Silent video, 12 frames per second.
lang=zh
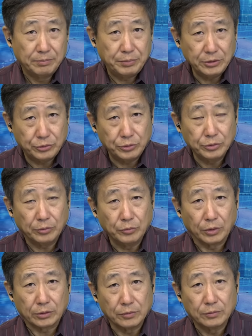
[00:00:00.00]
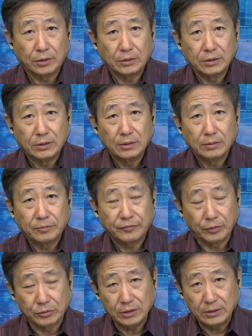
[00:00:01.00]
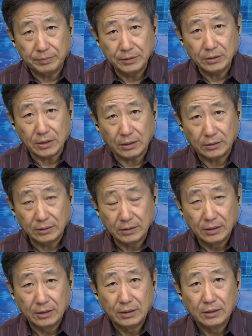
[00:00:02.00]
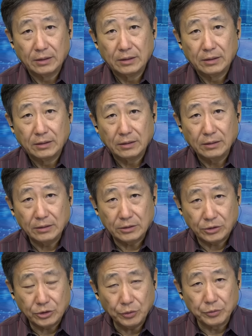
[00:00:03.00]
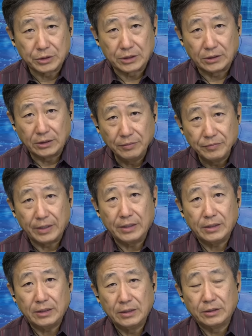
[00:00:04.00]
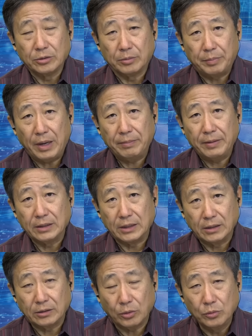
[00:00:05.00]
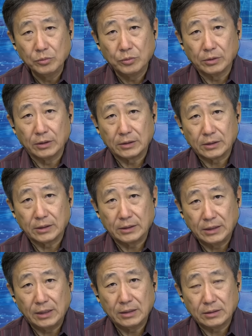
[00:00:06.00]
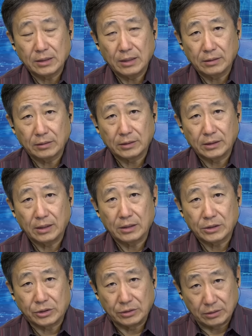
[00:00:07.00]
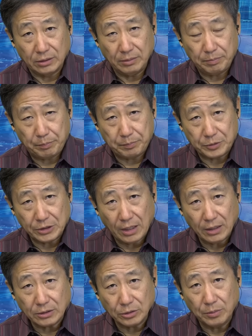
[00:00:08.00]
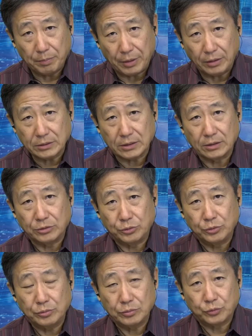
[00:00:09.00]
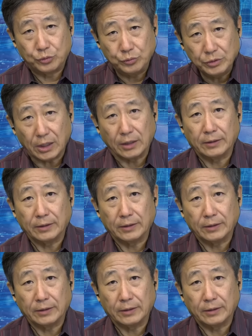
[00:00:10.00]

必须由我通过，否则你不能涨。就是因为1988年通过了这个103号提案，使得加州保险局局长